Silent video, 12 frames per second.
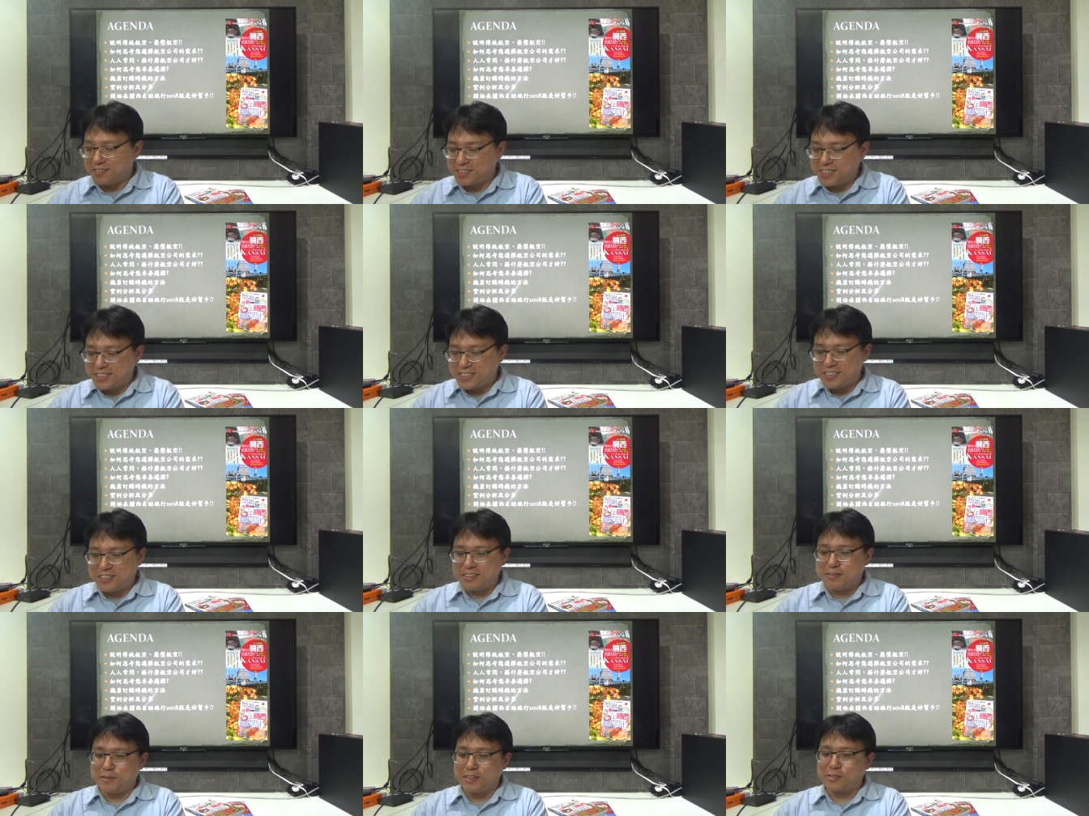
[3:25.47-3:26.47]
经济能
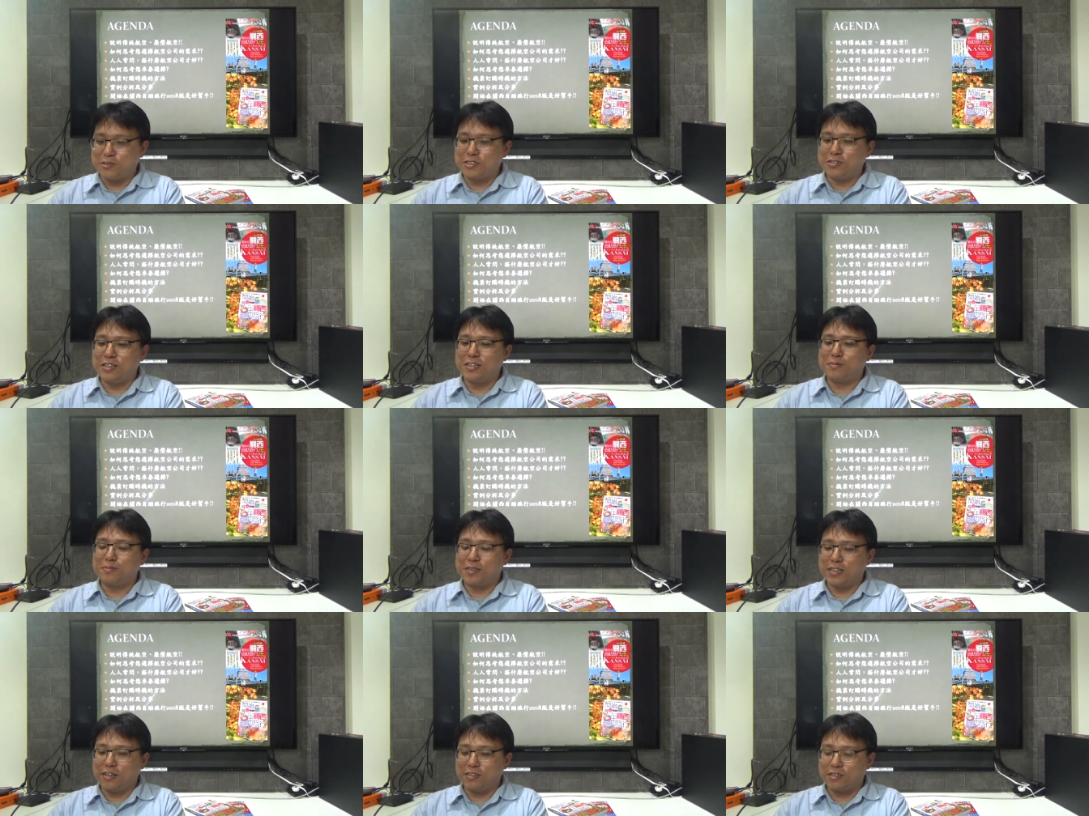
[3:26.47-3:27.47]
力吧，就会就会比
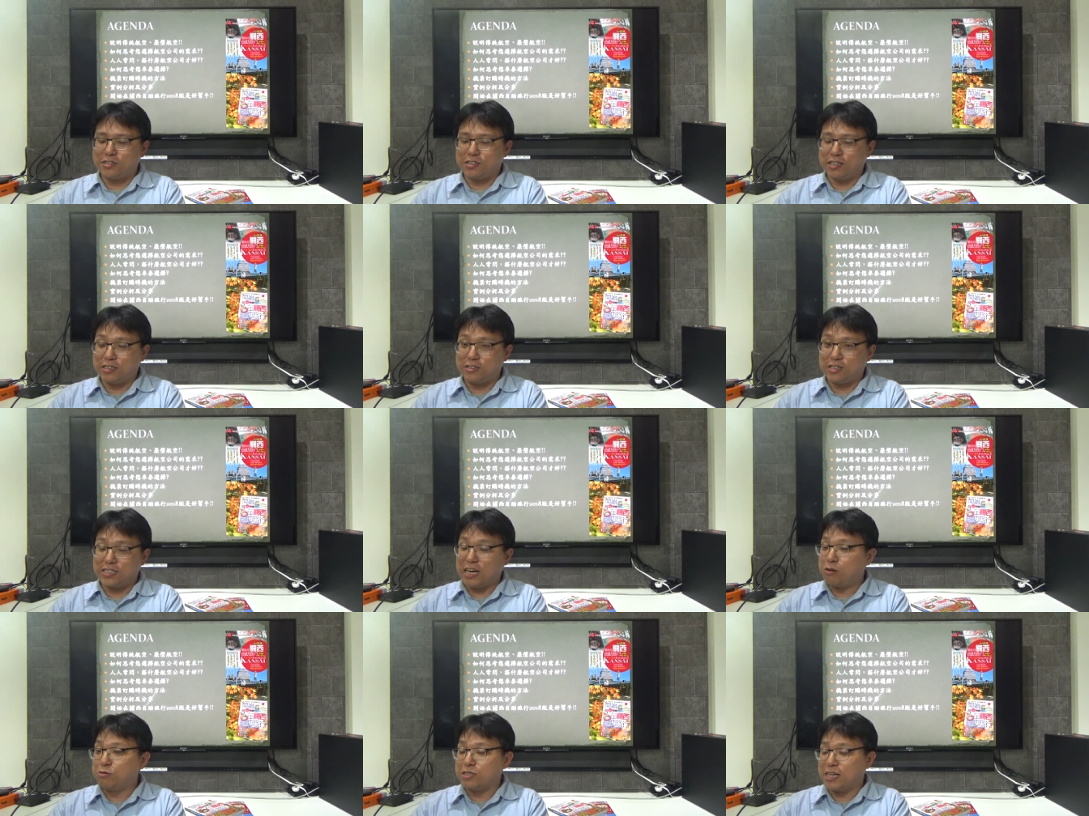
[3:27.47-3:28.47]
较选去
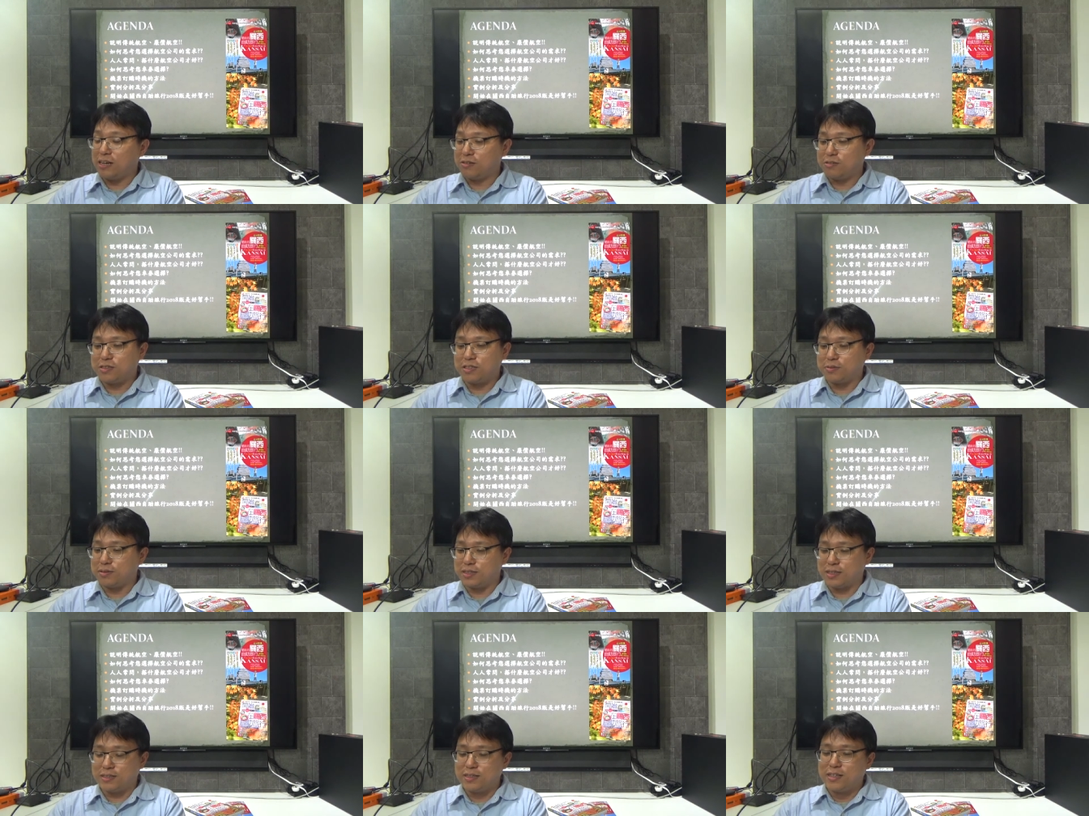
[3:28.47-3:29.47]
商务舱或者什么的，